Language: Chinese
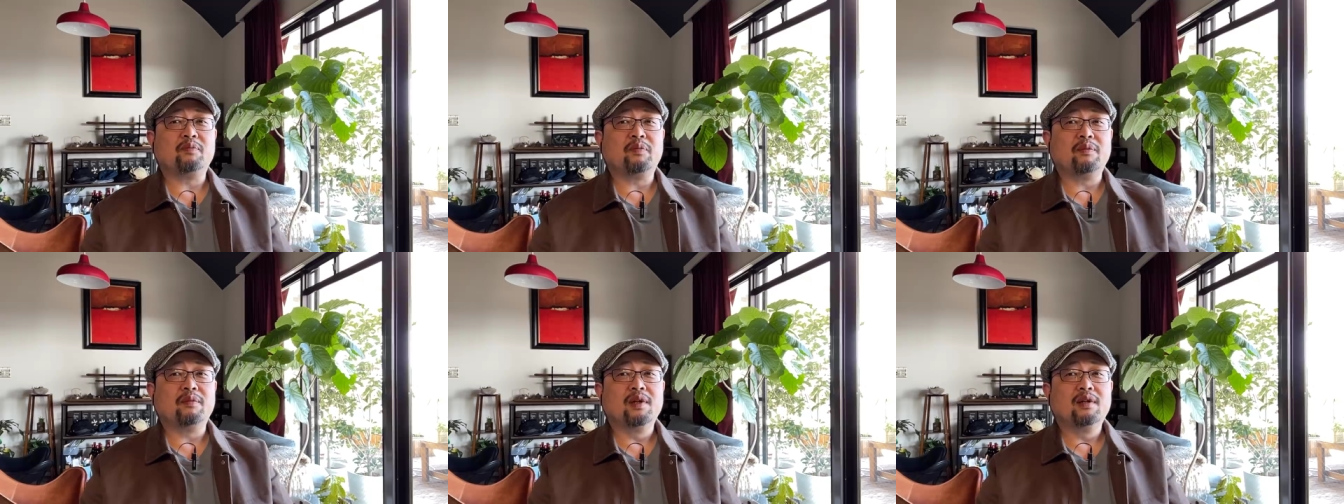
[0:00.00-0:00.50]

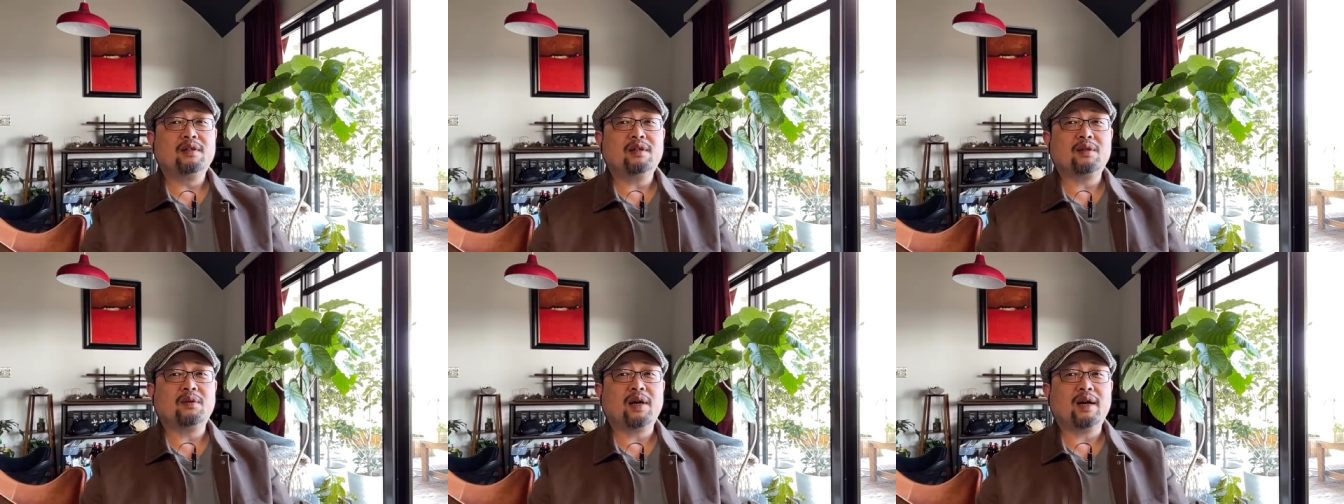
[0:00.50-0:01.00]
嗯，接
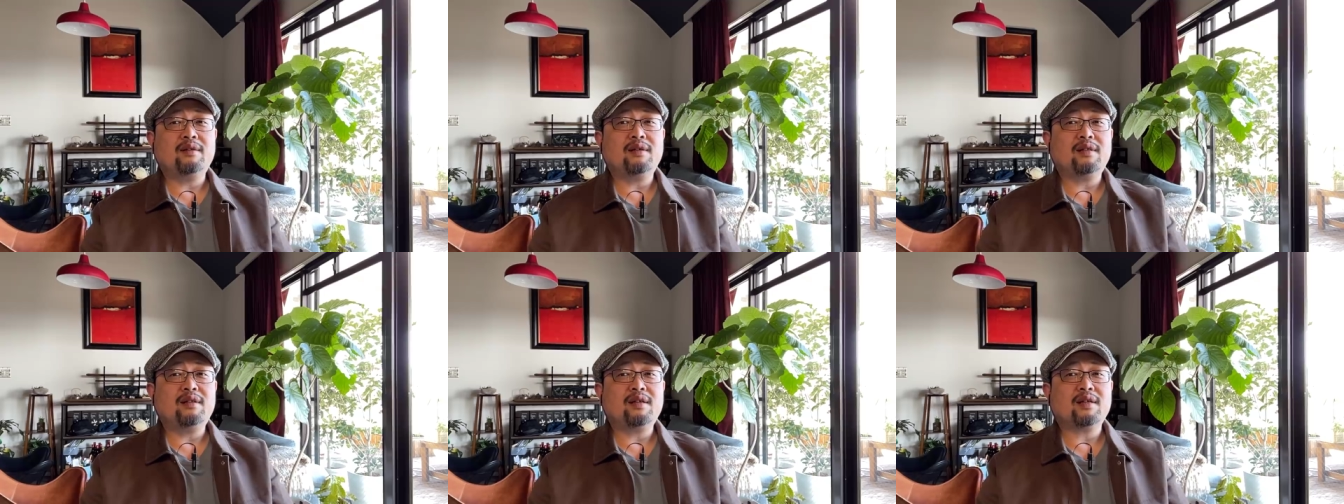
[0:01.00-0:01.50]
收汉
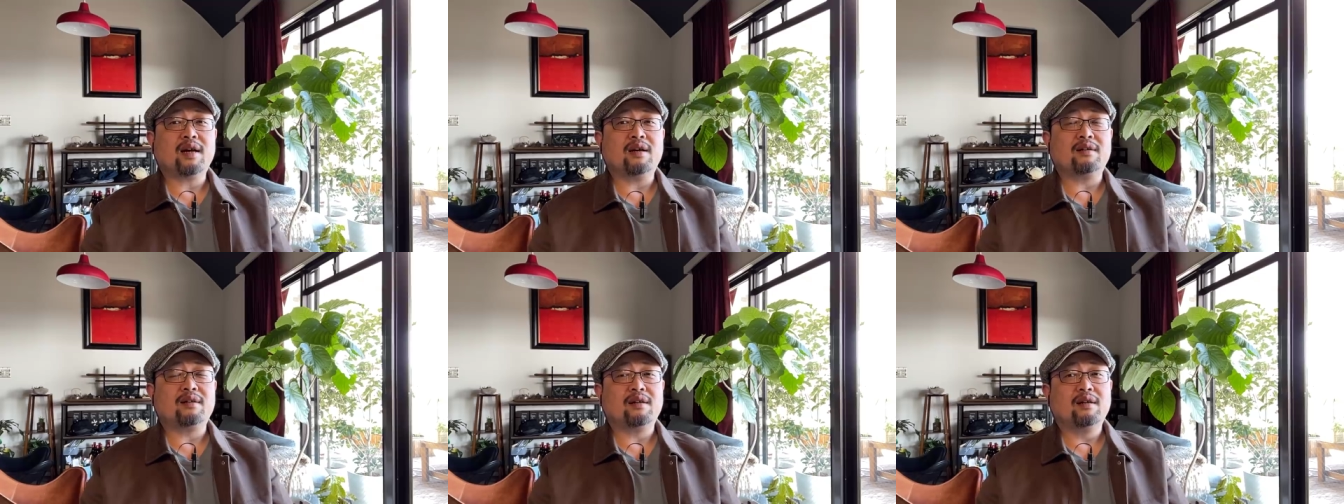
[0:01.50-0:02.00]
奸逆产
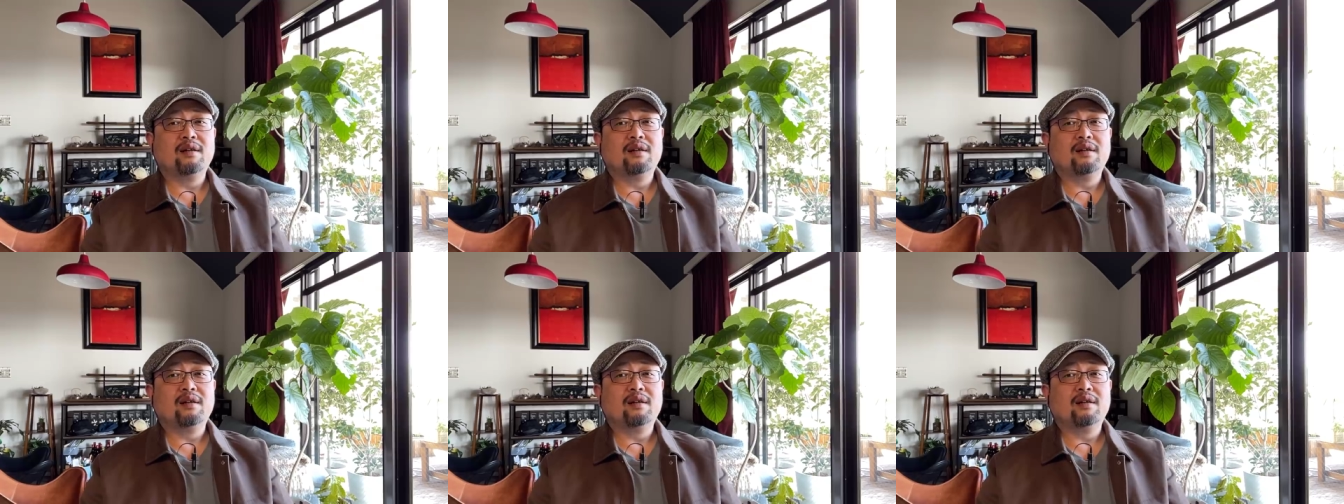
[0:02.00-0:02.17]
似的。